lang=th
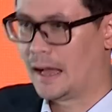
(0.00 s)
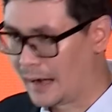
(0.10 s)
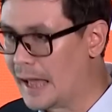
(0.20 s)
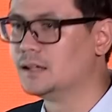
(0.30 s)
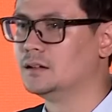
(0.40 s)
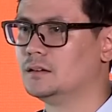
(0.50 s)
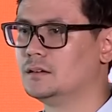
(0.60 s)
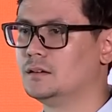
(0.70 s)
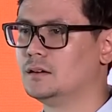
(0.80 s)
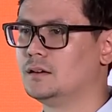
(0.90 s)
อย่างไร
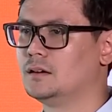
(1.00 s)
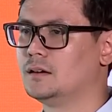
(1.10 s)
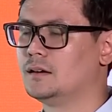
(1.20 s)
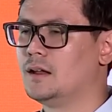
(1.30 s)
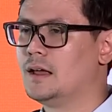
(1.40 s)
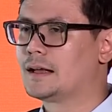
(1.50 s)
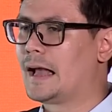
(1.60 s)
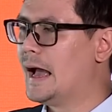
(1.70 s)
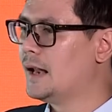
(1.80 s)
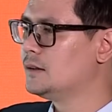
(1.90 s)

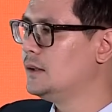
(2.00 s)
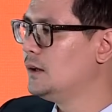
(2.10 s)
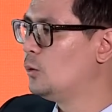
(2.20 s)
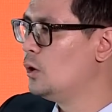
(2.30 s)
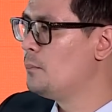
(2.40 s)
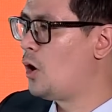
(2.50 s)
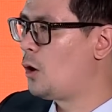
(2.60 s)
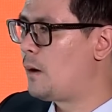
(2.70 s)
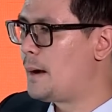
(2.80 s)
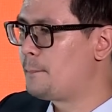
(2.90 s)
การที่คุณบอ
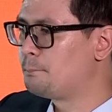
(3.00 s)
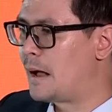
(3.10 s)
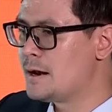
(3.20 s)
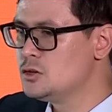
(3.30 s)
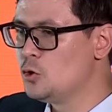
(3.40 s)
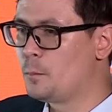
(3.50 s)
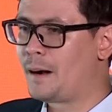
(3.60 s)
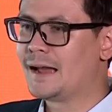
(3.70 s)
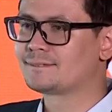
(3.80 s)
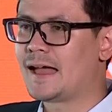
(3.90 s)
กว่ามันอยู่
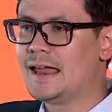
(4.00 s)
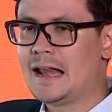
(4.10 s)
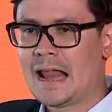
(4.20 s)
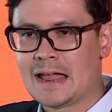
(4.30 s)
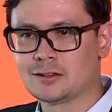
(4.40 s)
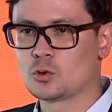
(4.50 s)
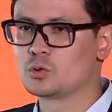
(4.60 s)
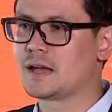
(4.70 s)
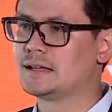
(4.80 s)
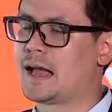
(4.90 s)
ภายใต้แรงจู
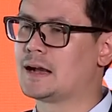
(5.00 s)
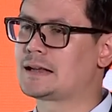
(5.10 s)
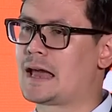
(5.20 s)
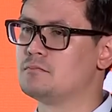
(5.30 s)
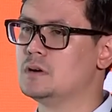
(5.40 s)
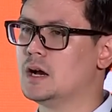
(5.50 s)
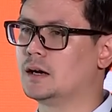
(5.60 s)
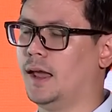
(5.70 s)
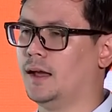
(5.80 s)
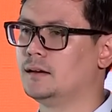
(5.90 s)
งใจทางการเมือง
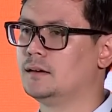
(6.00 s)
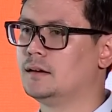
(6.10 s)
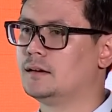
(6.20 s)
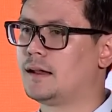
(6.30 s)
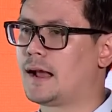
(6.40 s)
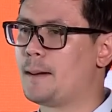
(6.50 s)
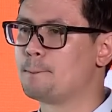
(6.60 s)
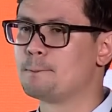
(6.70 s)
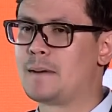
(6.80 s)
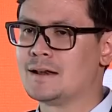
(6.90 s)
เนี่ยนะครับ
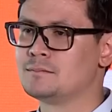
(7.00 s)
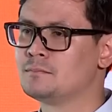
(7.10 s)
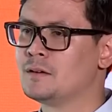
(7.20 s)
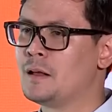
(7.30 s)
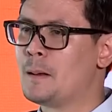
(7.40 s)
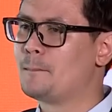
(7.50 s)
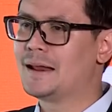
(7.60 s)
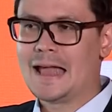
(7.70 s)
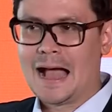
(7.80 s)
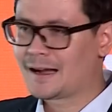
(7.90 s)
มัน
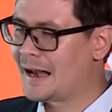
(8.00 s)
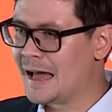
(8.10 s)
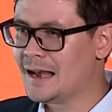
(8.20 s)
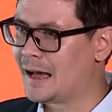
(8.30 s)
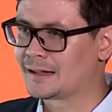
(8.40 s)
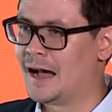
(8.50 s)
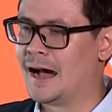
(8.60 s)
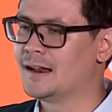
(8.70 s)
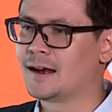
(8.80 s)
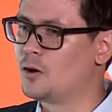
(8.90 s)
ไม่ได้หักล้านหลัก
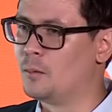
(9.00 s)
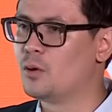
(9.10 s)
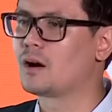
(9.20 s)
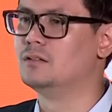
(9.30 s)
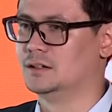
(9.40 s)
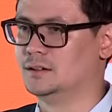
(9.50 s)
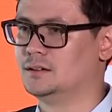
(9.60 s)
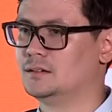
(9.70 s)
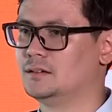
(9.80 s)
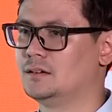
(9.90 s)
ฐานอะไรของพวกเราเลย
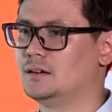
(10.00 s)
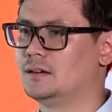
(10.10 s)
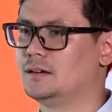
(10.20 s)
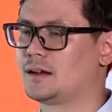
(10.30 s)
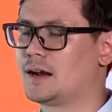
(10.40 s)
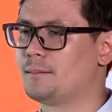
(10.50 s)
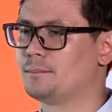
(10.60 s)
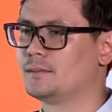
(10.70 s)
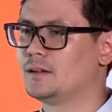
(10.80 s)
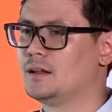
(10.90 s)
นะครับ
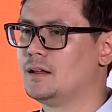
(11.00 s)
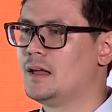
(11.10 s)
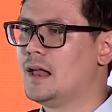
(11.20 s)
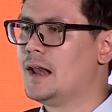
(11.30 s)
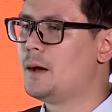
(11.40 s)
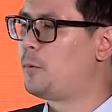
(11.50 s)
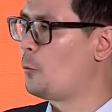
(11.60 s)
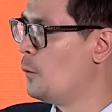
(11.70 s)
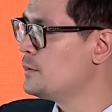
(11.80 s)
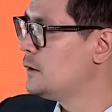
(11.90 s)
แล้ว
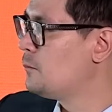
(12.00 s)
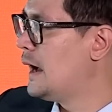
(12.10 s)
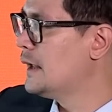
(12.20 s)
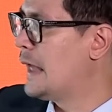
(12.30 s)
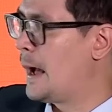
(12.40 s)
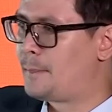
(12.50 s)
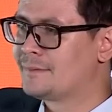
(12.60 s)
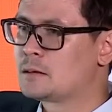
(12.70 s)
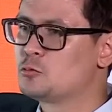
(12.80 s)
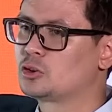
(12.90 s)
ผมคิดว่าอย่างพั
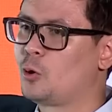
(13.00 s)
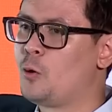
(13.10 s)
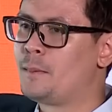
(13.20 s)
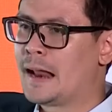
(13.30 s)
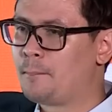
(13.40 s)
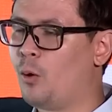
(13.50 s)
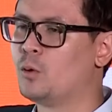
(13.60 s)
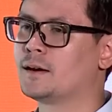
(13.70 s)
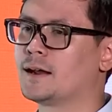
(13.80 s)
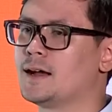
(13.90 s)
นตำรวจโทมานาพ
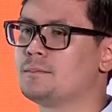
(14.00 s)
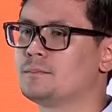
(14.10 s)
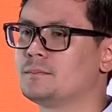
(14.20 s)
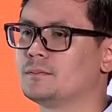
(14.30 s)
งศ์นะครับ